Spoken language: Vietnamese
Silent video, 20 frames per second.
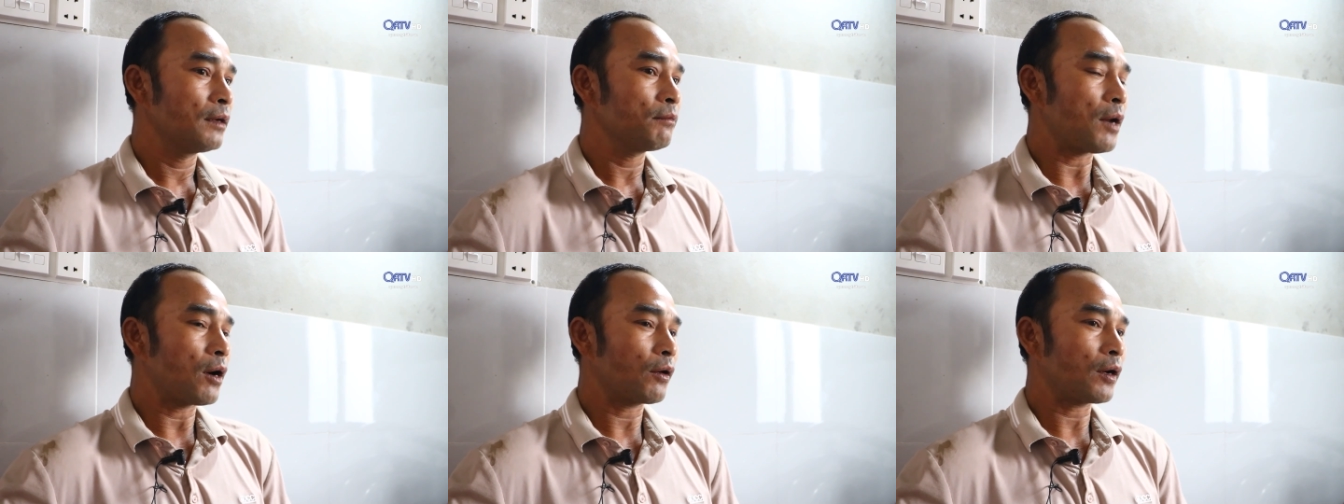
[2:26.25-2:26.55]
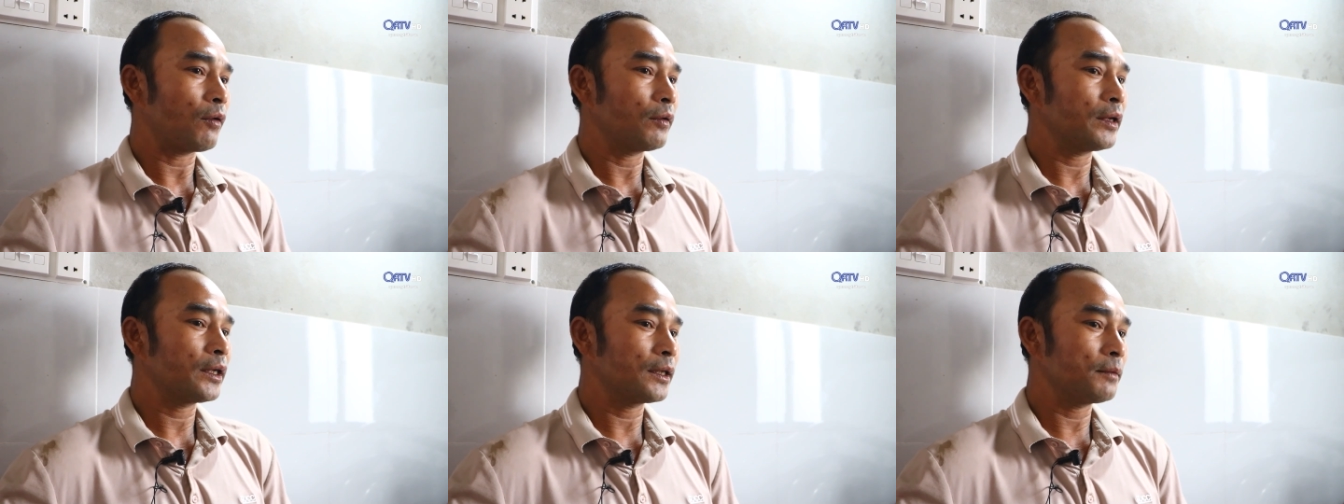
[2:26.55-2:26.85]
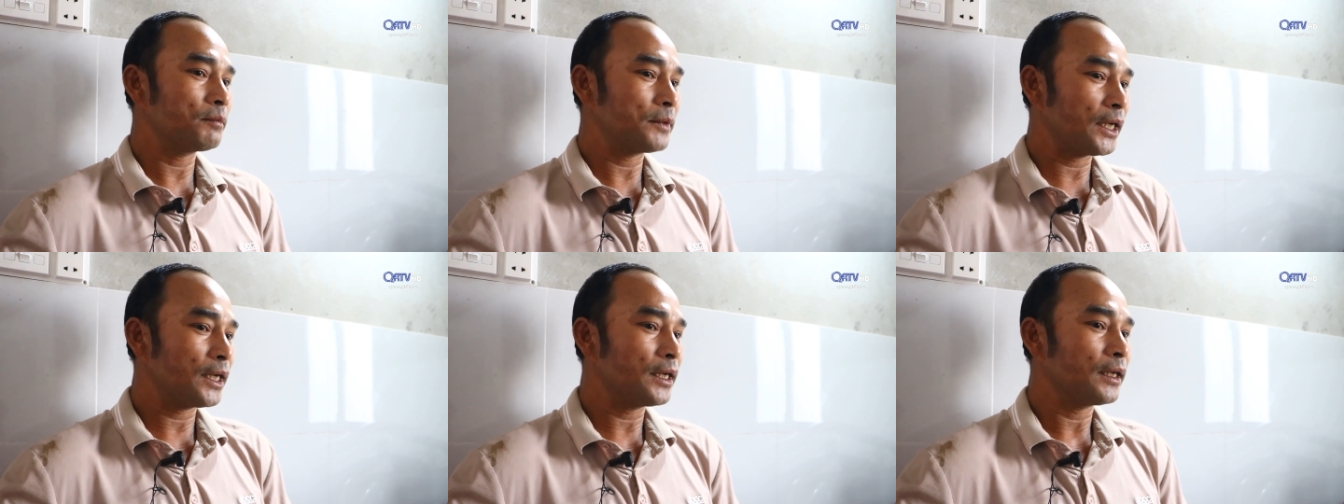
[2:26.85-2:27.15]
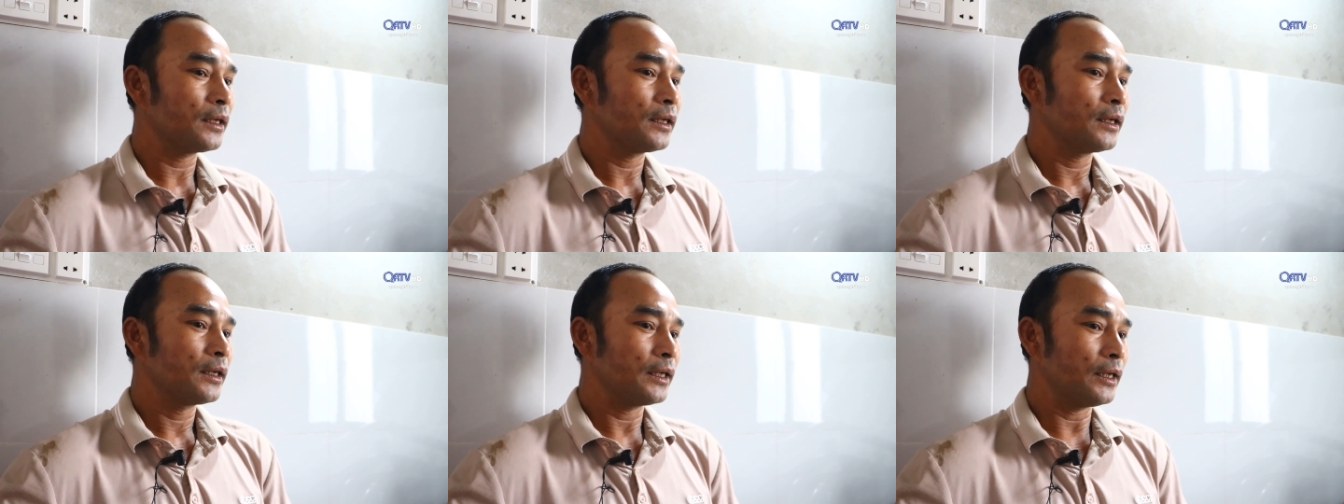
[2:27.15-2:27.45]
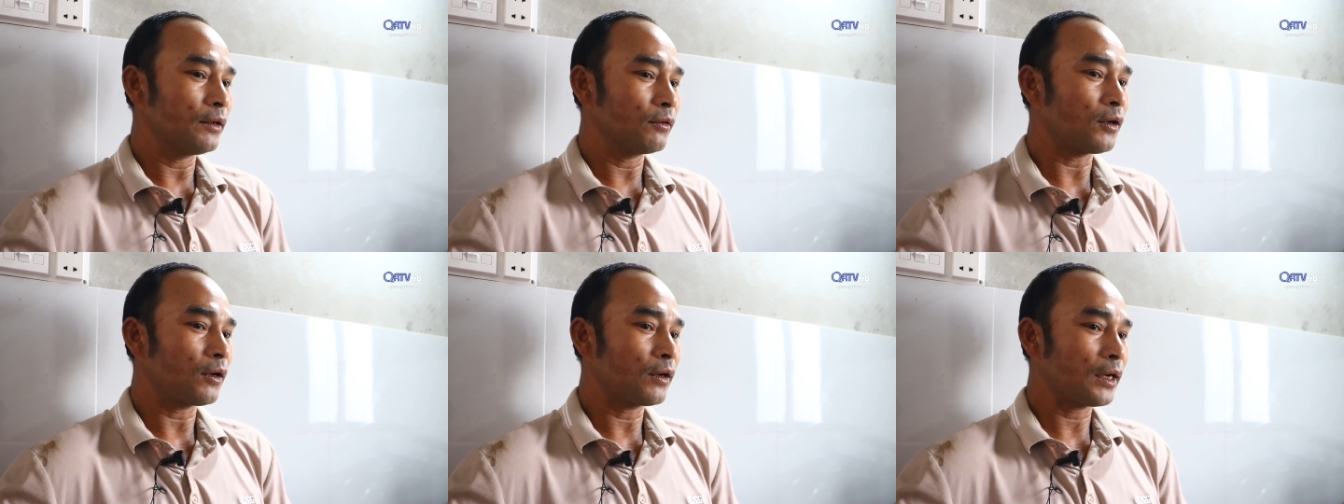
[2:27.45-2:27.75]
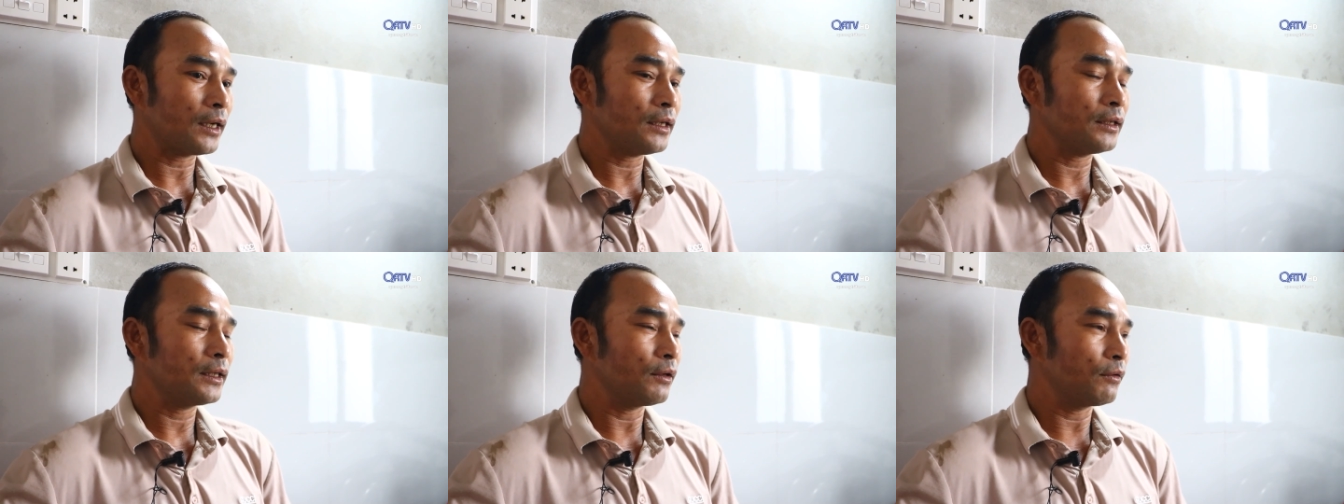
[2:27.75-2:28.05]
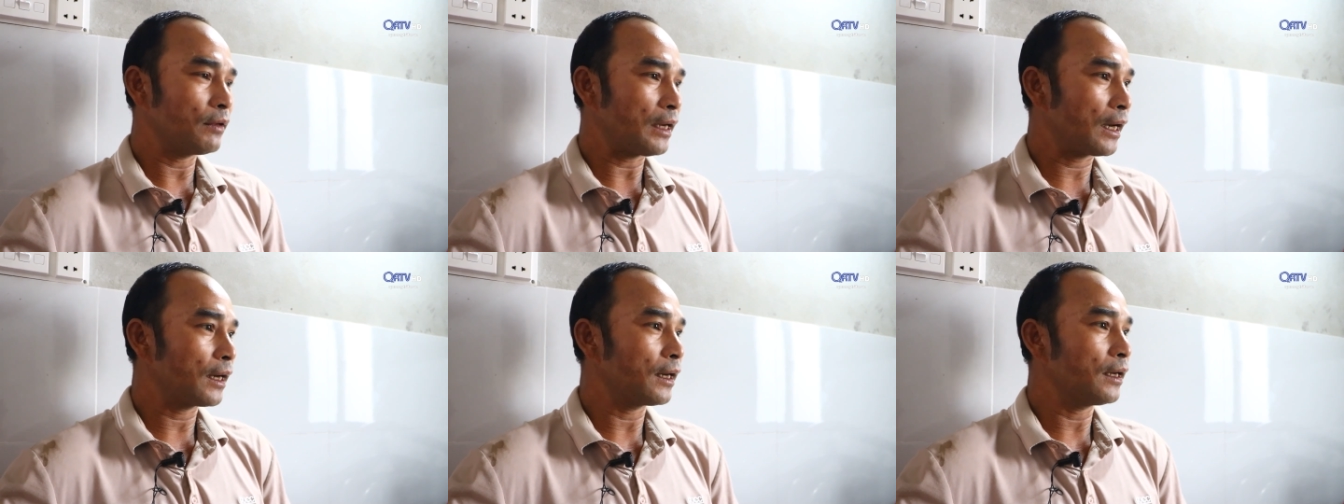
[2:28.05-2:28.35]
báo cáo lên cấp trên nếu khó khăn nếu
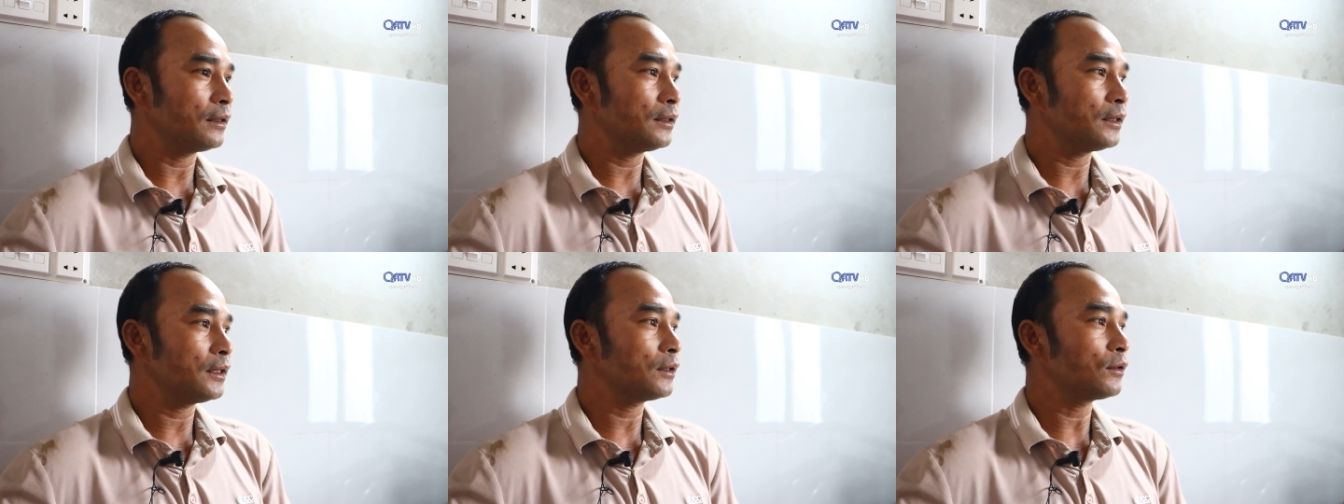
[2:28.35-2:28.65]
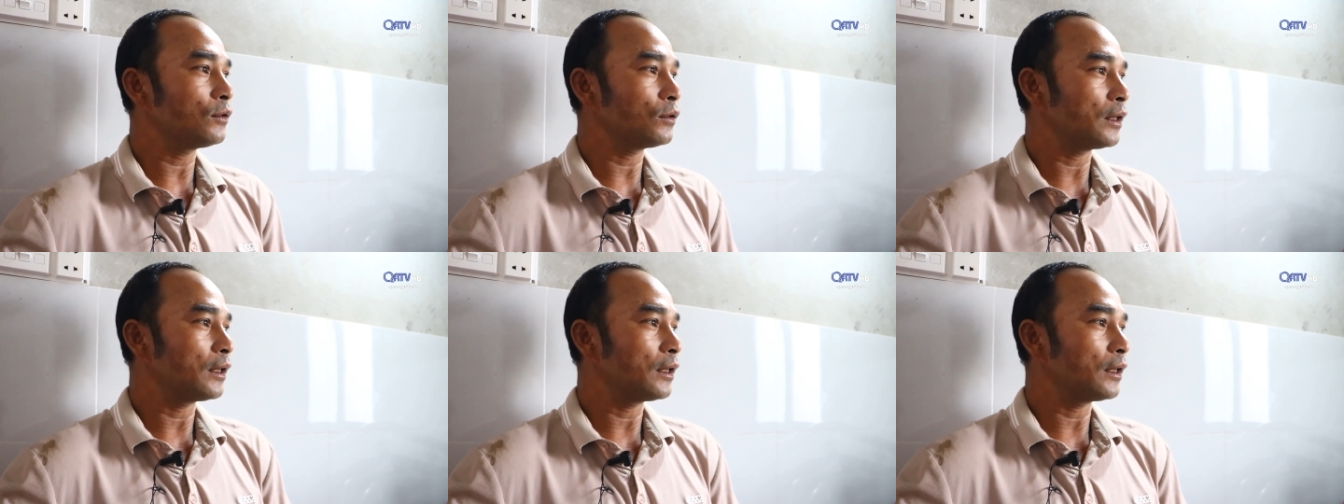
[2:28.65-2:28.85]
nặng hơn thì có